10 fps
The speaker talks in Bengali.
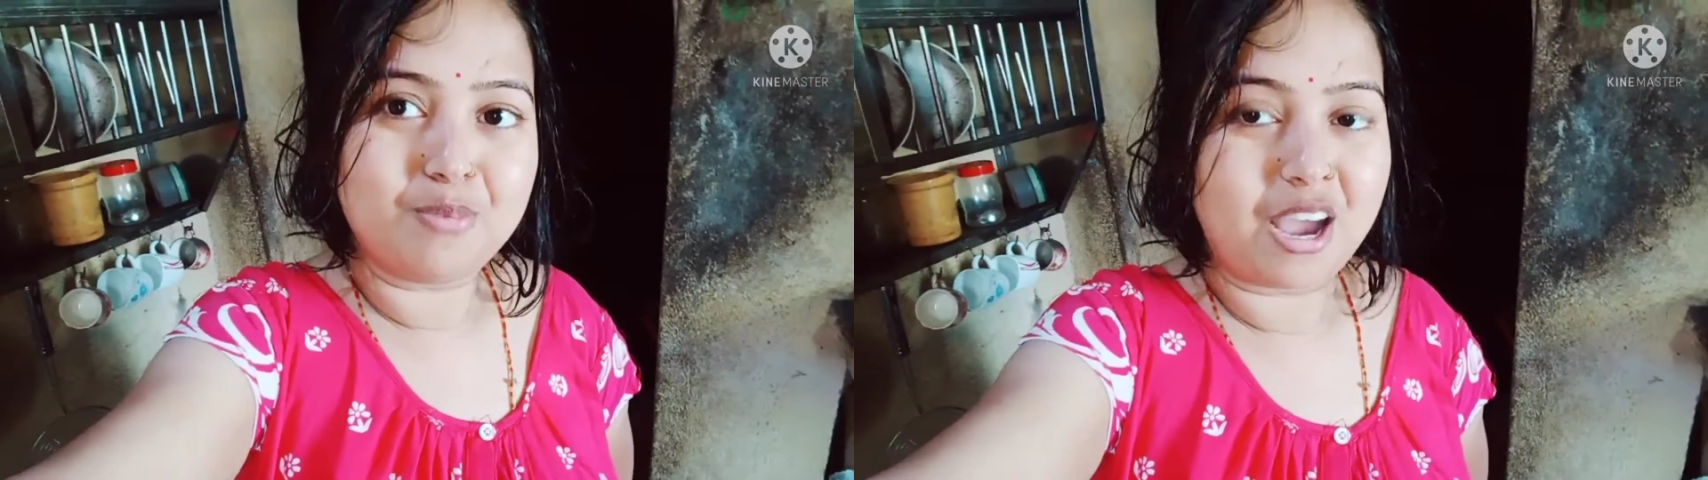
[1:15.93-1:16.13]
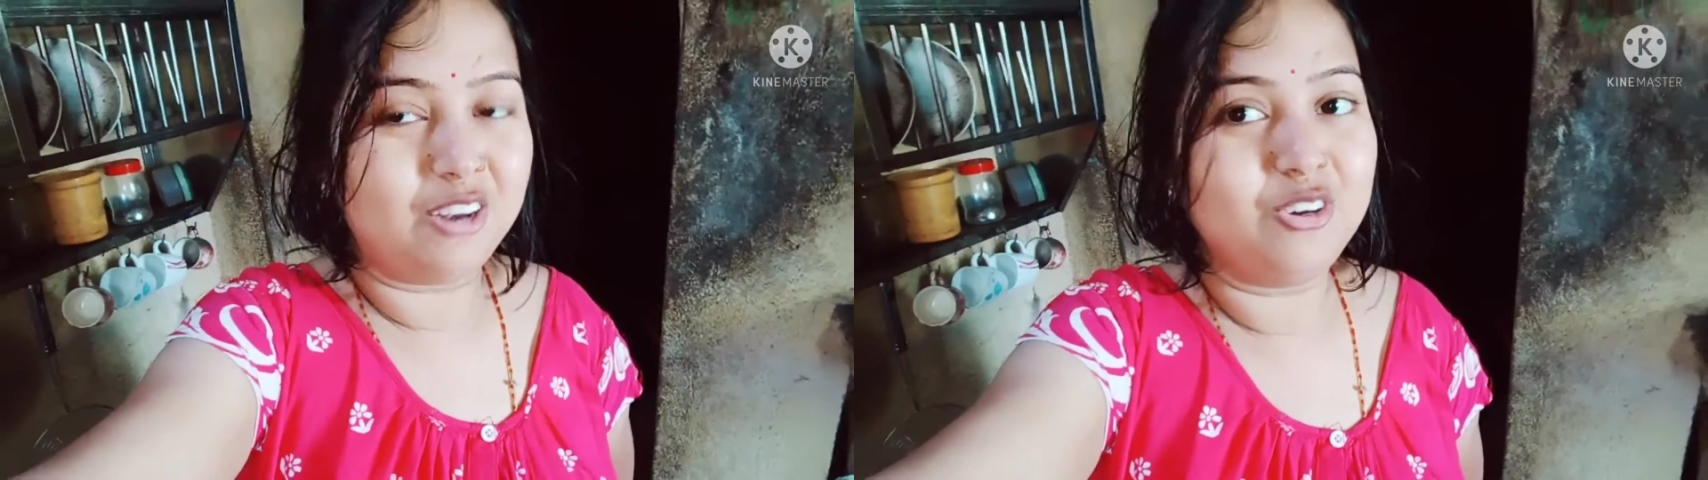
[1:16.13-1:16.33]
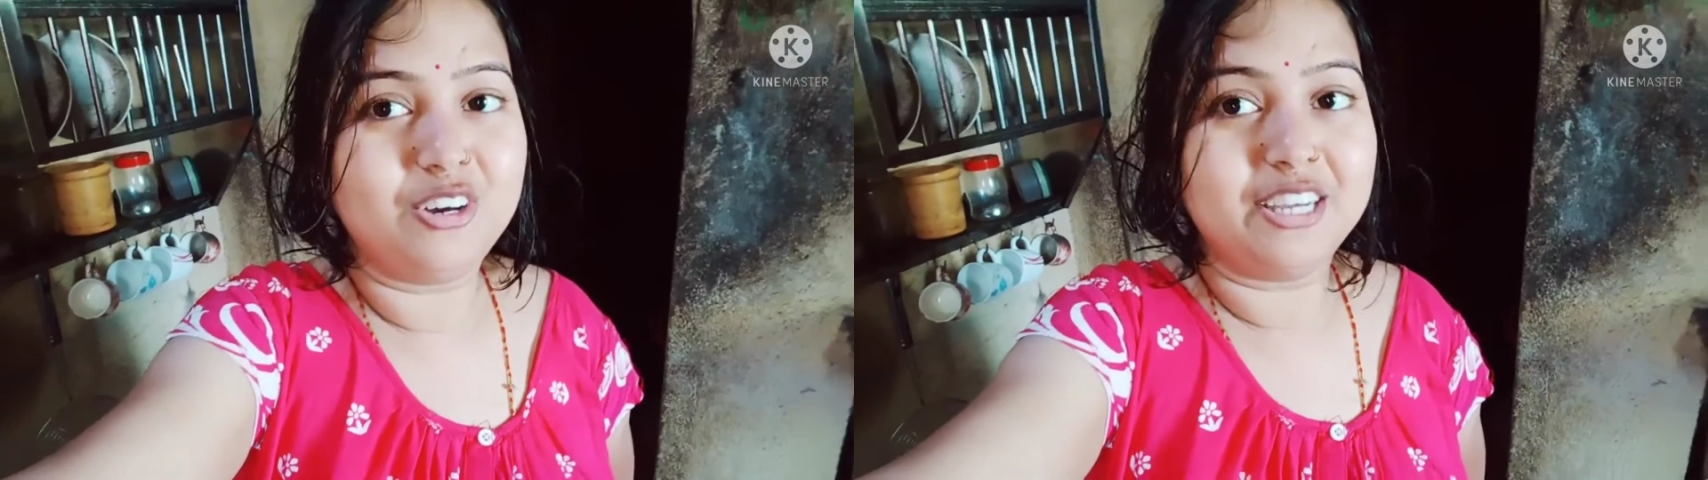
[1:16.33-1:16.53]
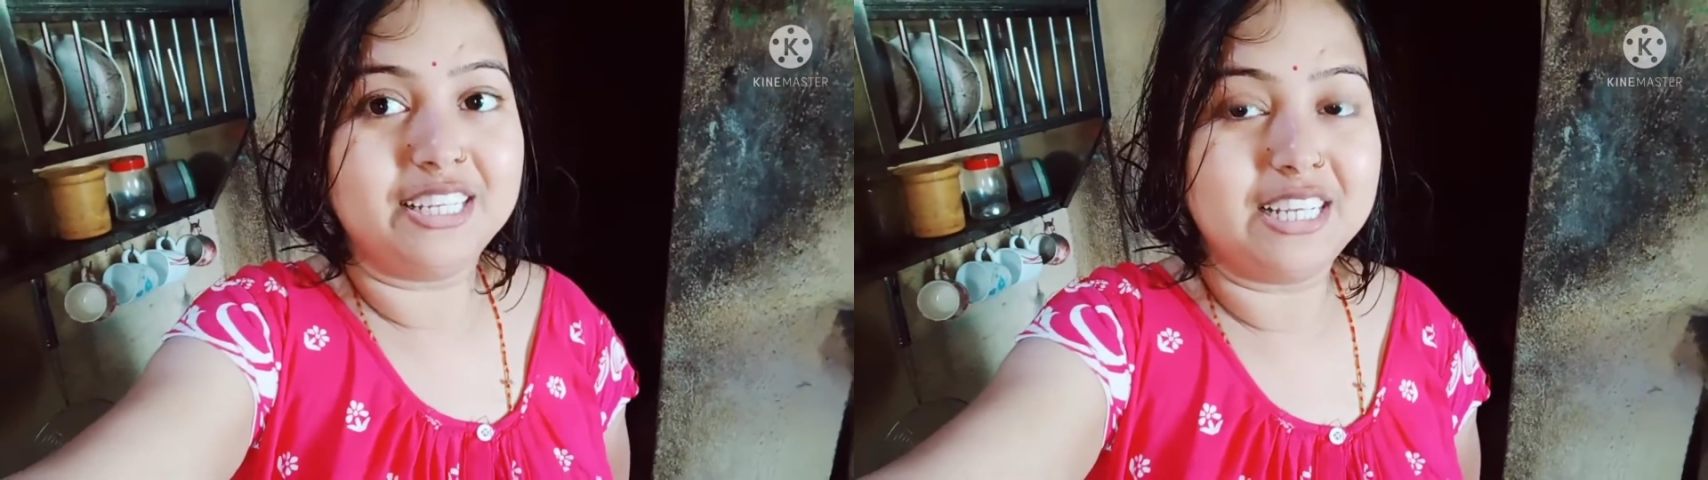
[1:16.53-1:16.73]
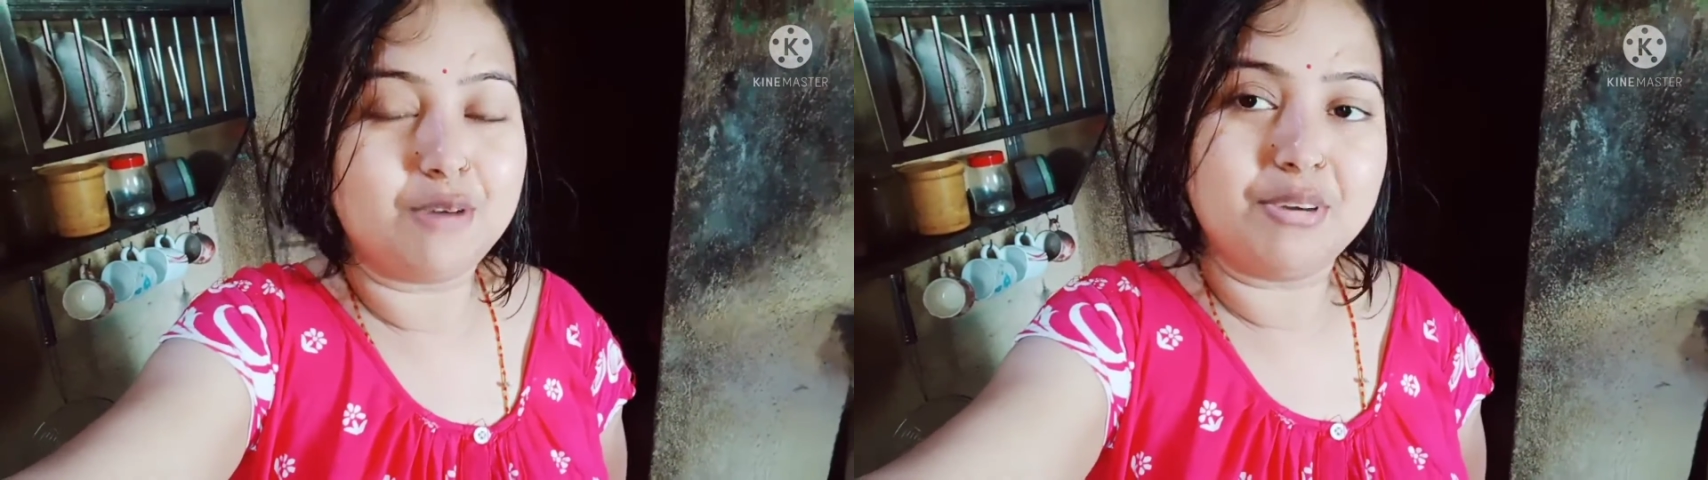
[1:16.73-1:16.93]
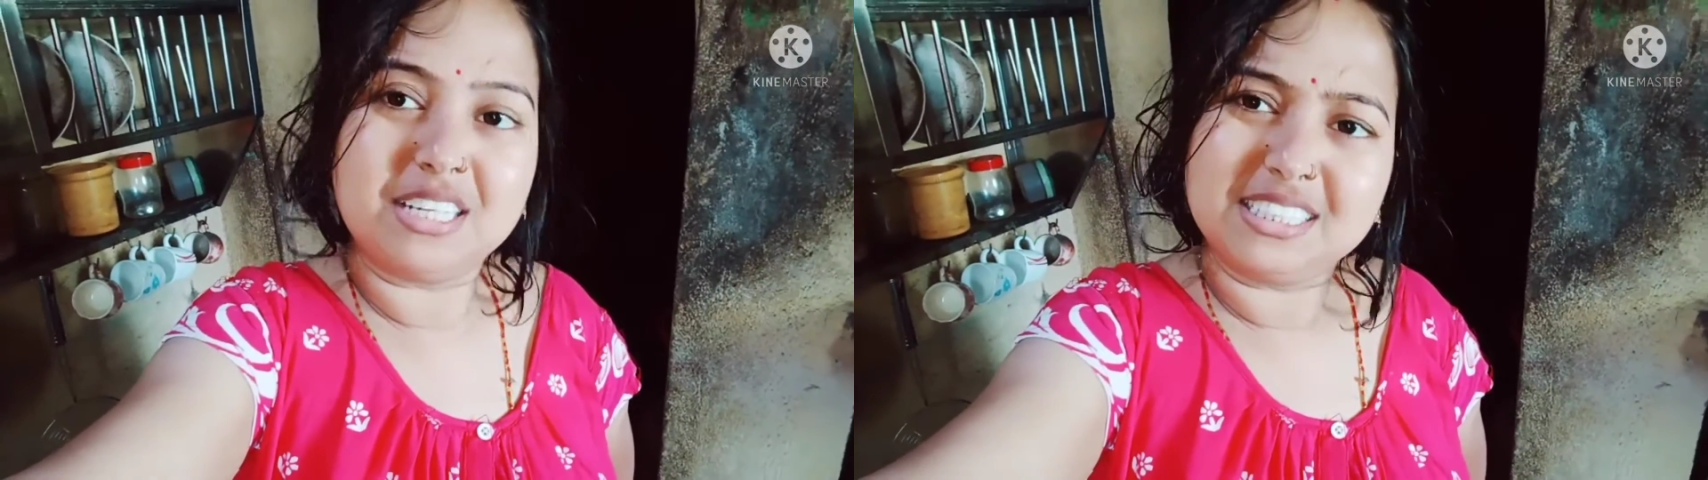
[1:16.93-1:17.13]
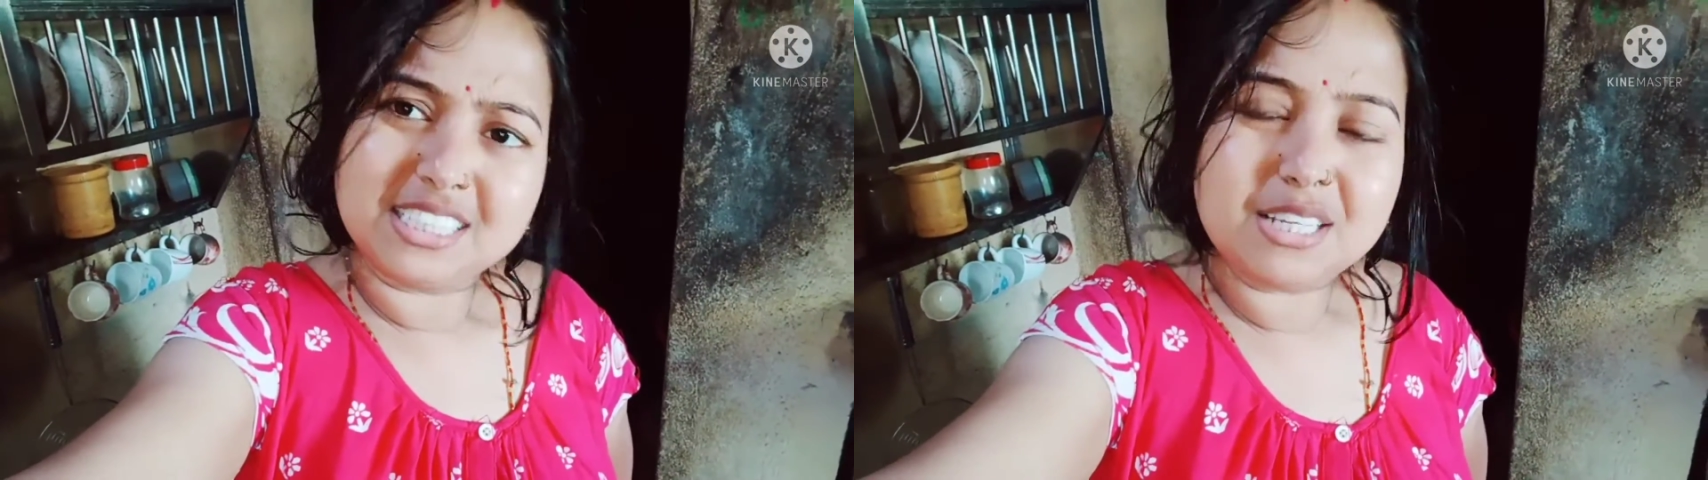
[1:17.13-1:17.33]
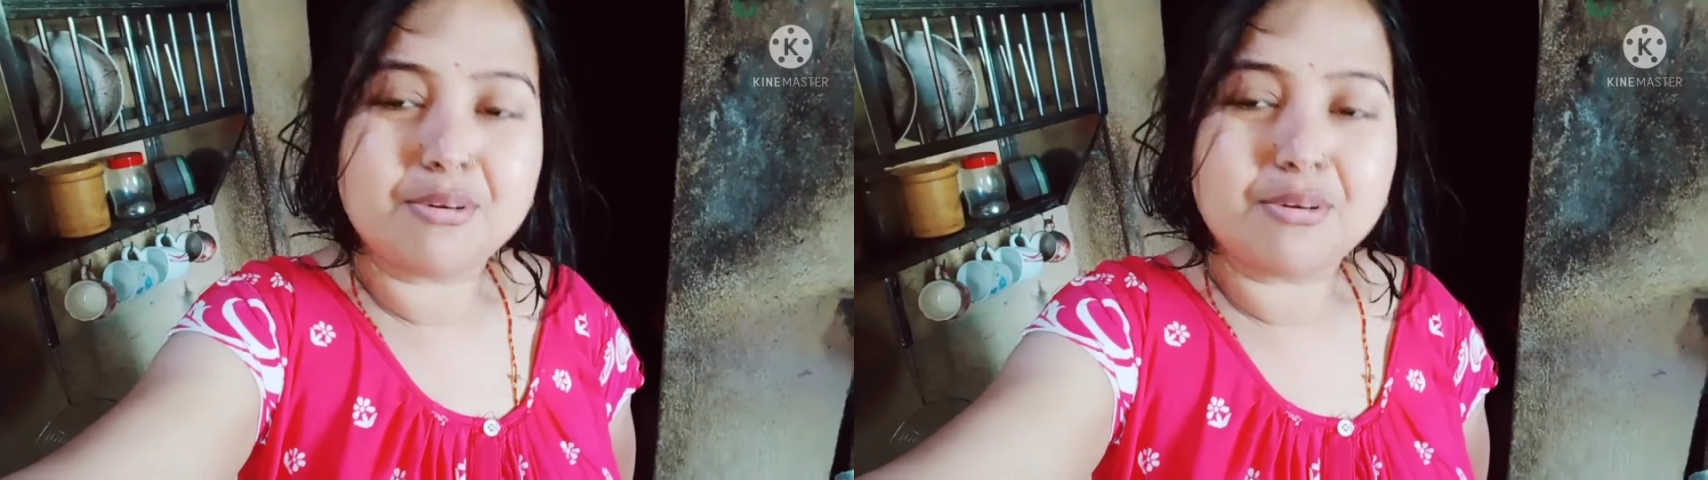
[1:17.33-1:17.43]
ভালো হয়নি আমার নিজেরই